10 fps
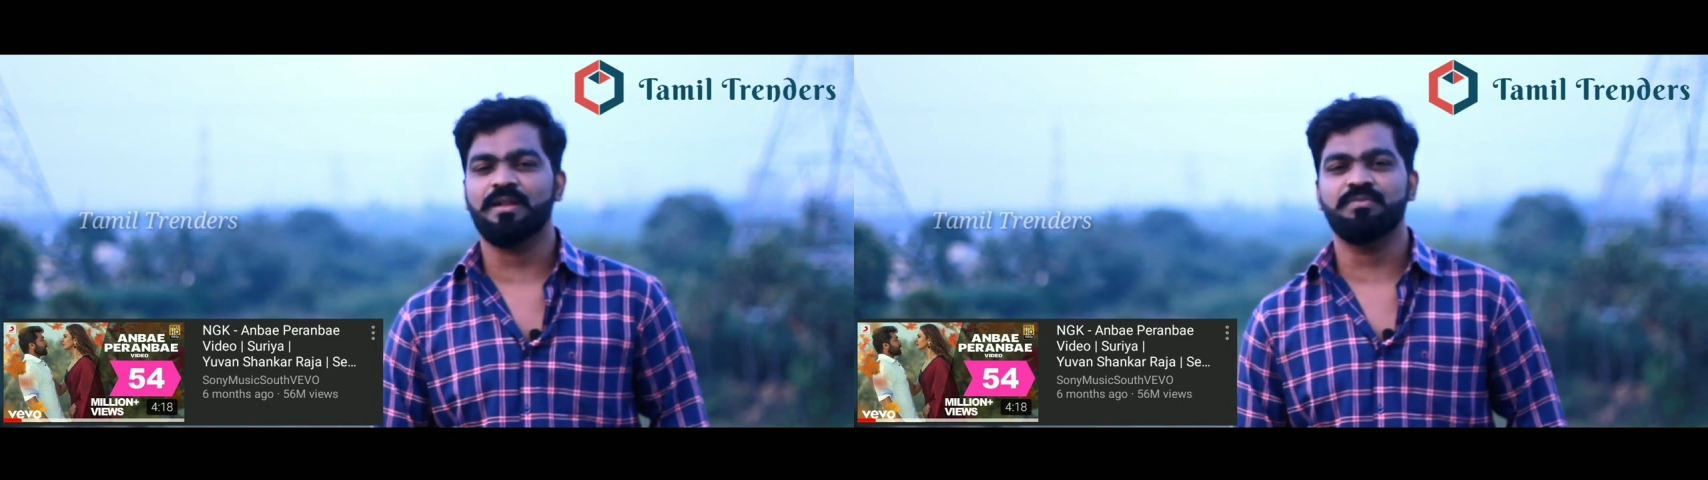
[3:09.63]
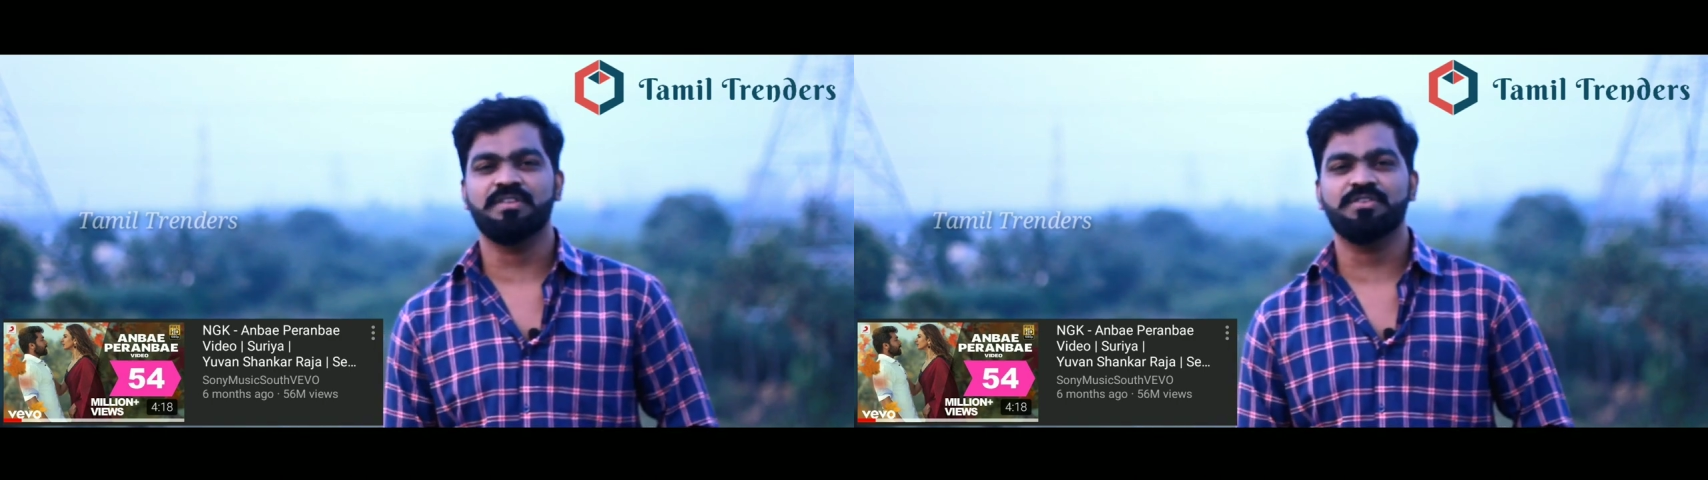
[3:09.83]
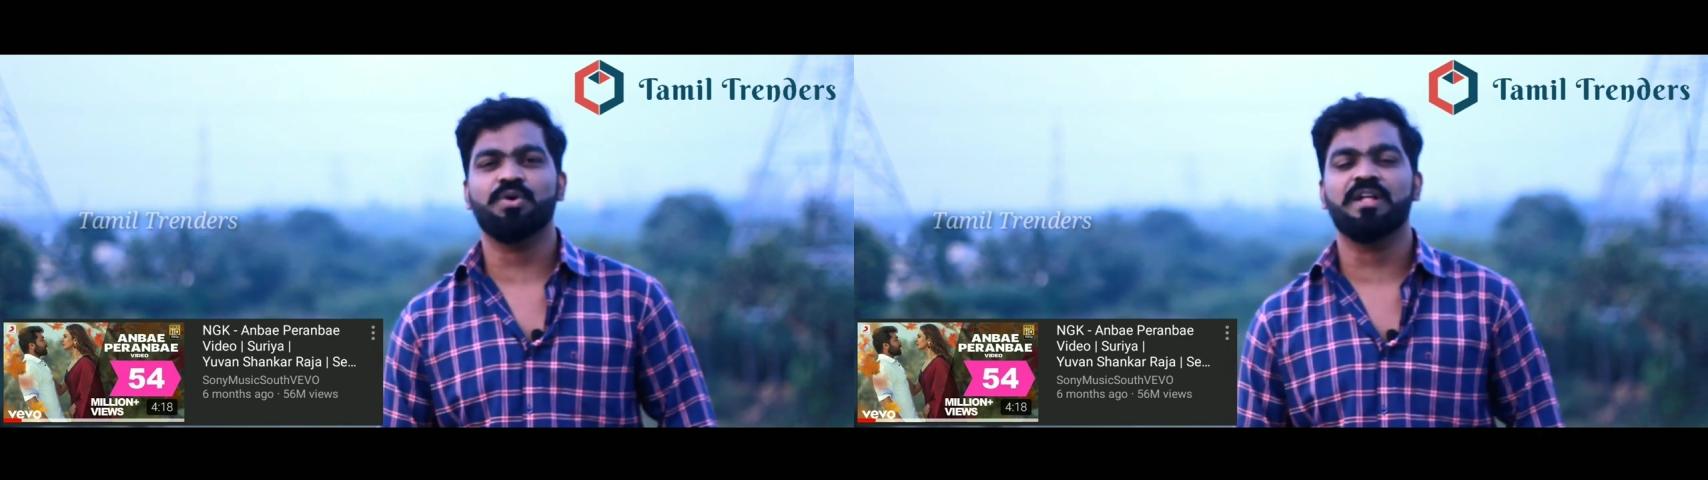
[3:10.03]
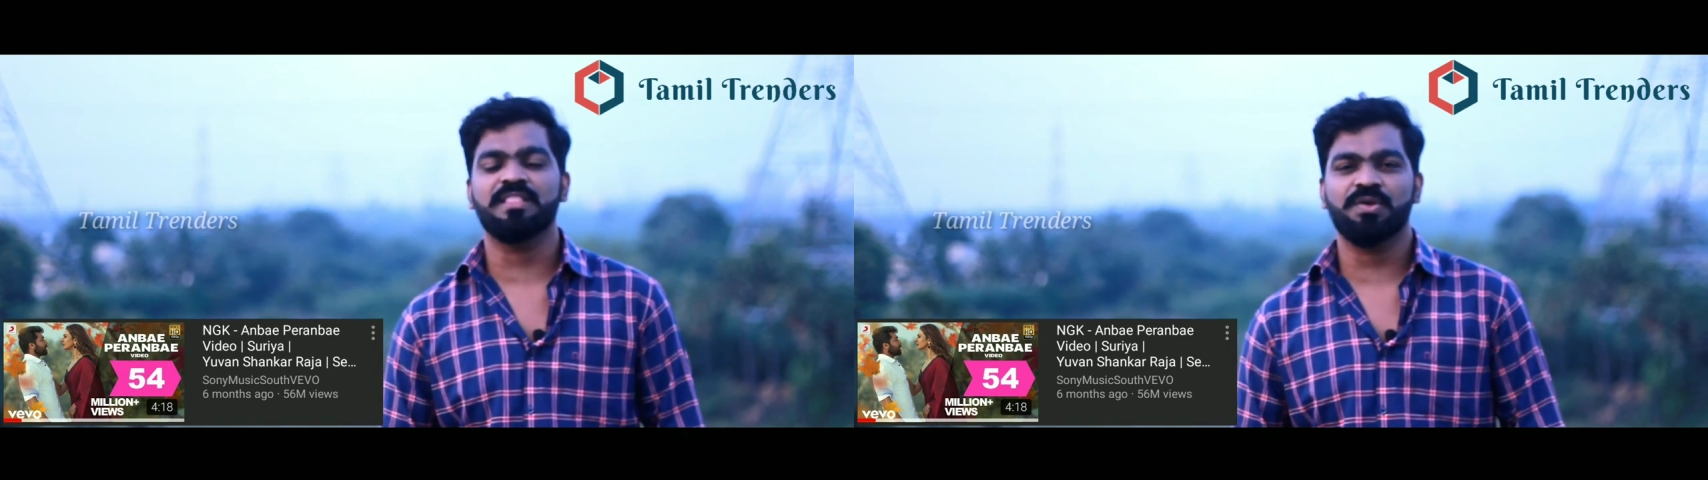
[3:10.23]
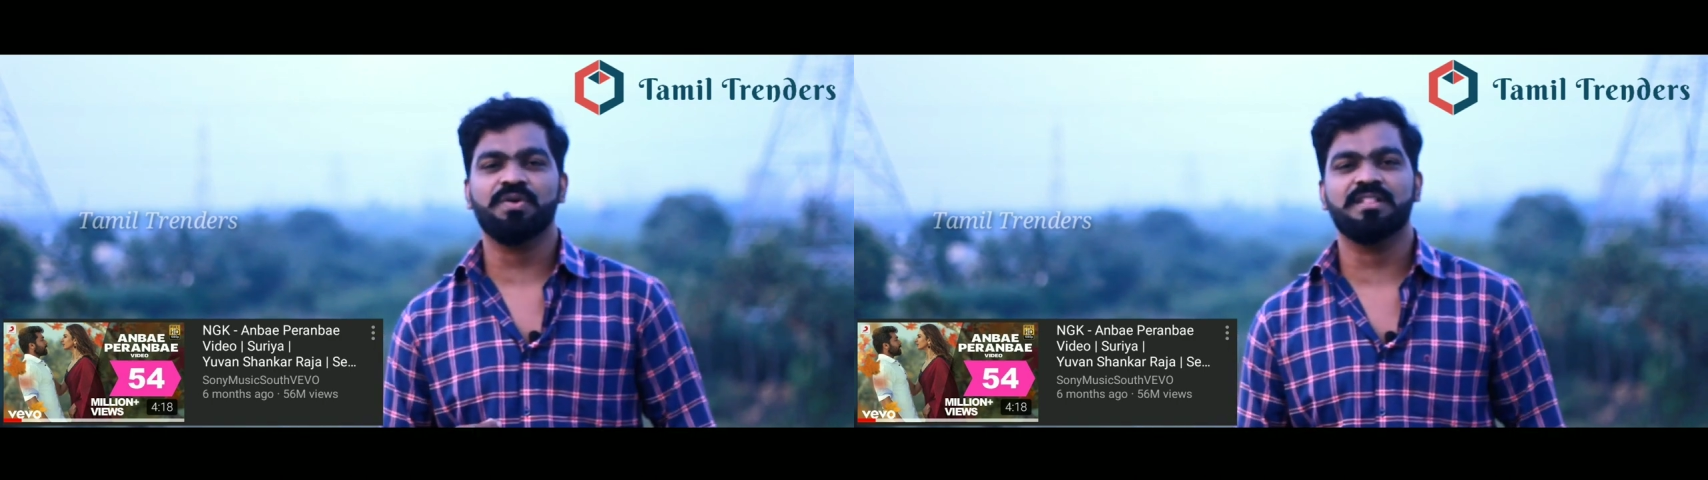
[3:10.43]
ஆரம்பிச்சிருச்சு ஸோ
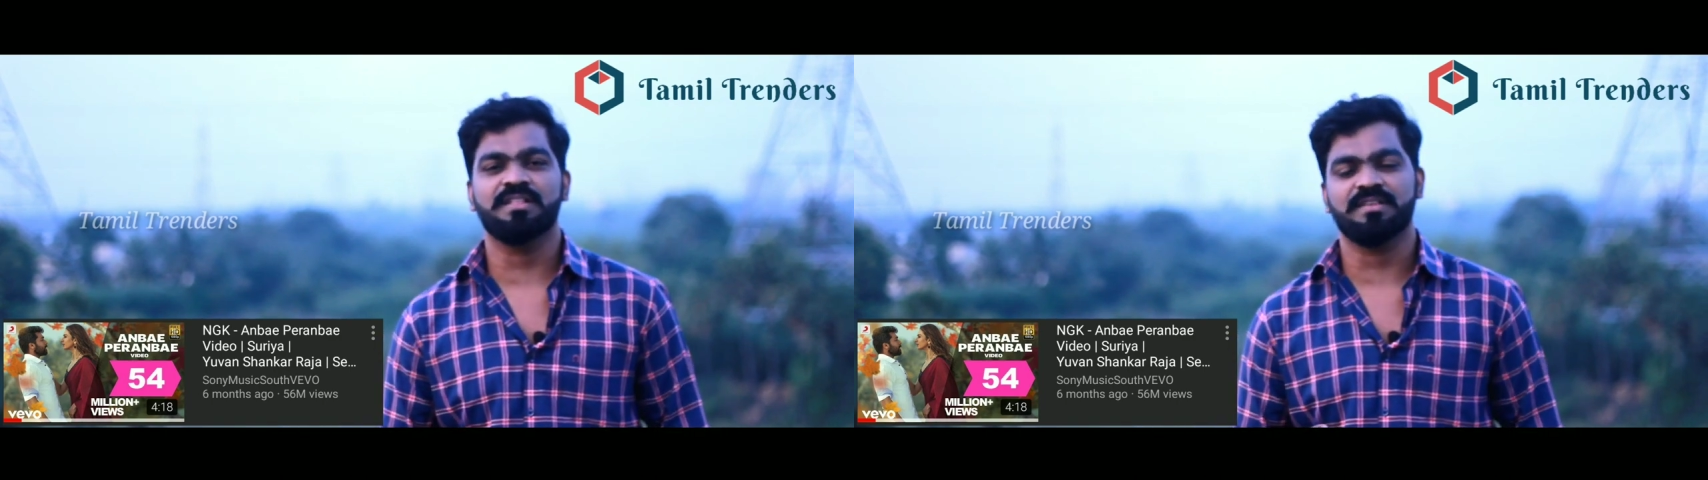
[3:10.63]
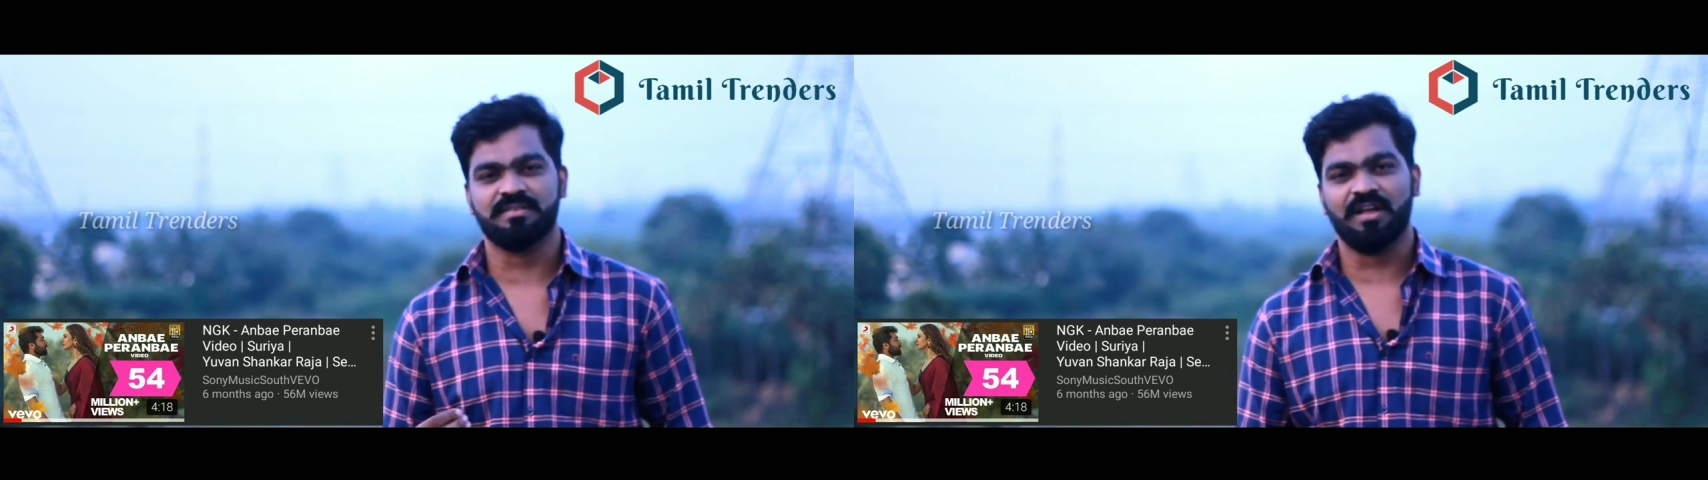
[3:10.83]
அந்தளவுக்கு அந்த